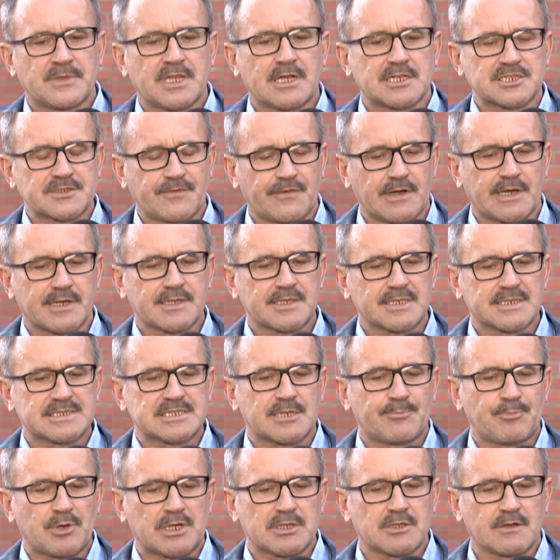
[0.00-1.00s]
na czwartek
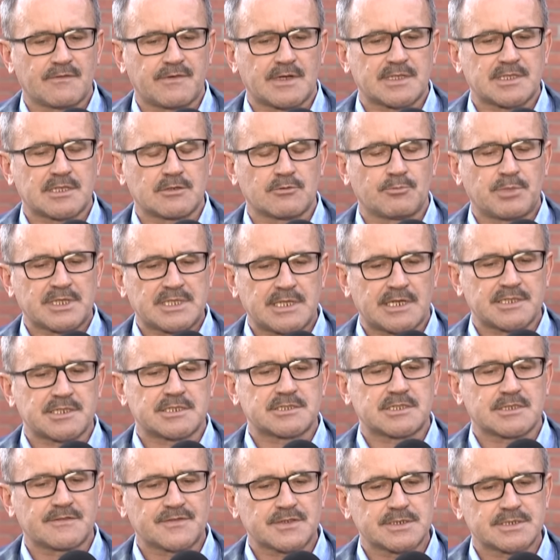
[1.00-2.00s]
zaplanowano badanie
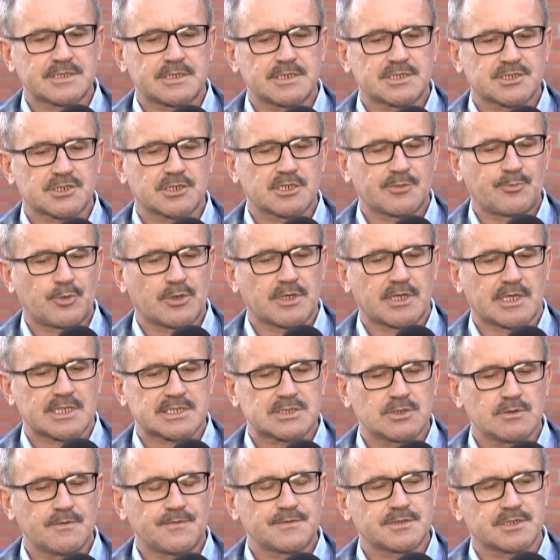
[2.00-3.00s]
tych wszystkich trzech
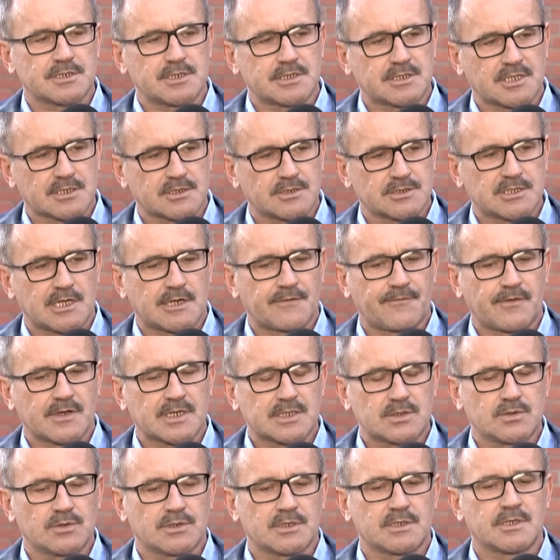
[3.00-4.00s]
pojazdów, czyli tego DAFA,
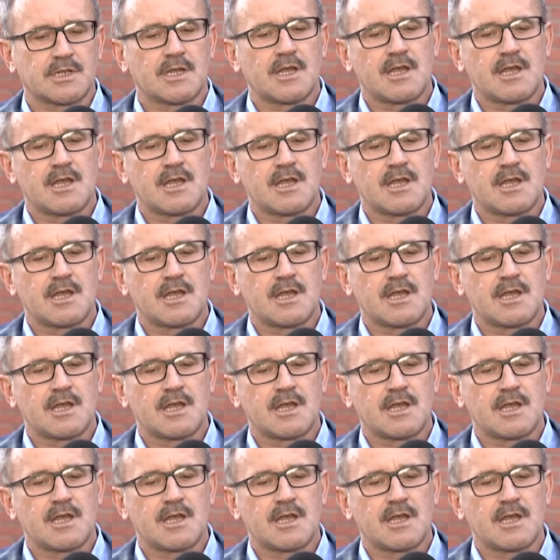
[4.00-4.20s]
który